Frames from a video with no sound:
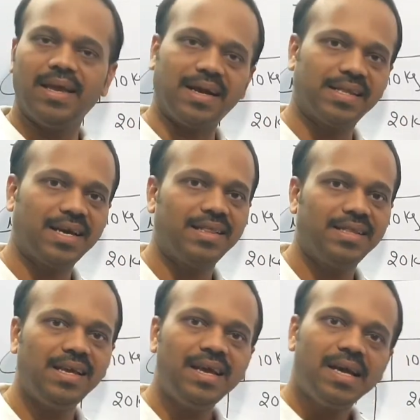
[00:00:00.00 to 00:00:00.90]
ఎక్కడ దాకా
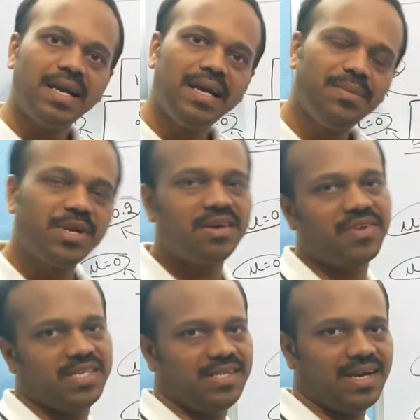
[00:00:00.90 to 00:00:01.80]
వెళ్తుంది లిమిటింగ్
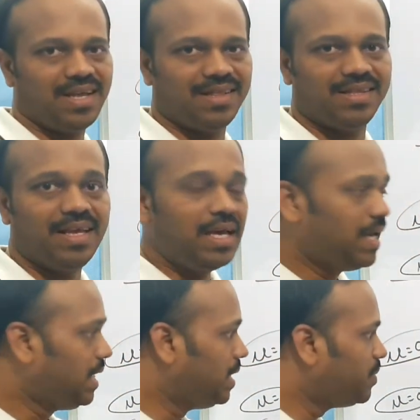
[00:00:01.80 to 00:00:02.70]
ఫ్రిక్షన్ దాకా వెళ్తుంది
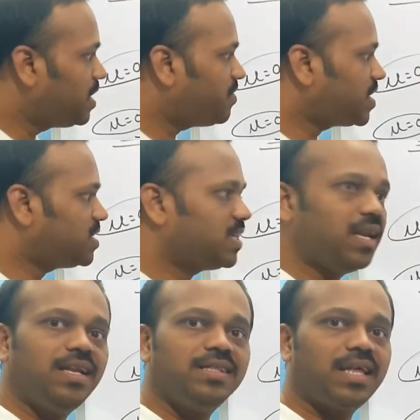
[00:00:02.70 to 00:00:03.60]
లిమిటింగ్
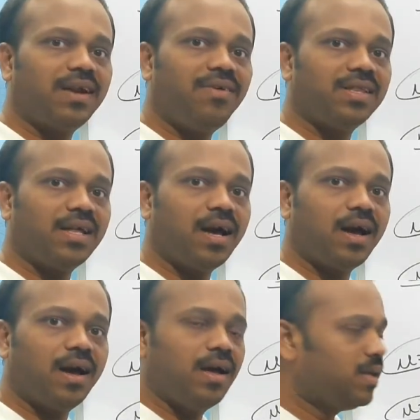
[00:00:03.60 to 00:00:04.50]
ఫ్రిక్షన్కి వెళ్ళిన తర్వాత
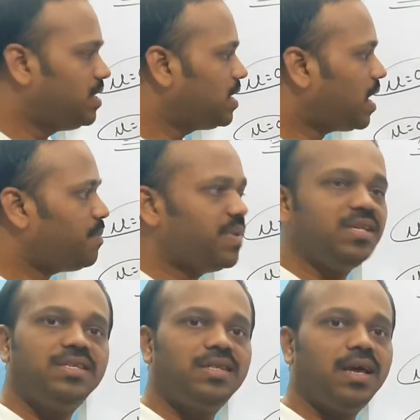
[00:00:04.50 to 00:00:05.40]
ఇంకా
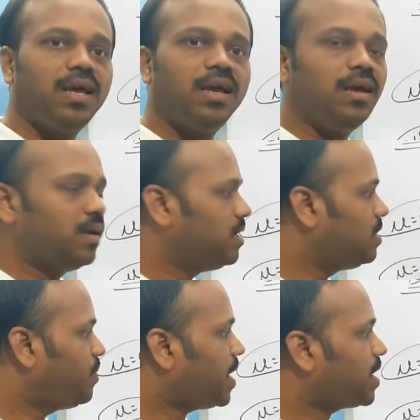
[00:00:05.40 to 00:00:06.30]
పెంచితే
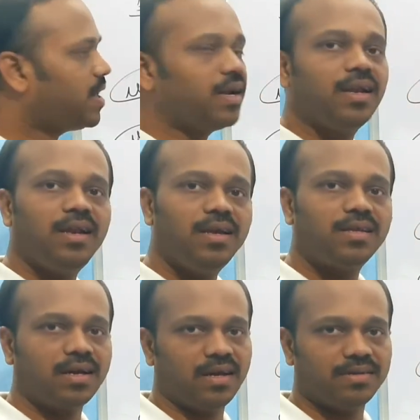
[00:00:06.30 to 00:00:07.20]
ఇది పెరగడానికి
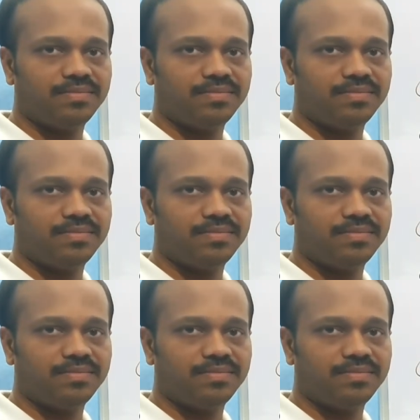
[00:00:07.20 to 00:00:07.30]
లేదు ఇక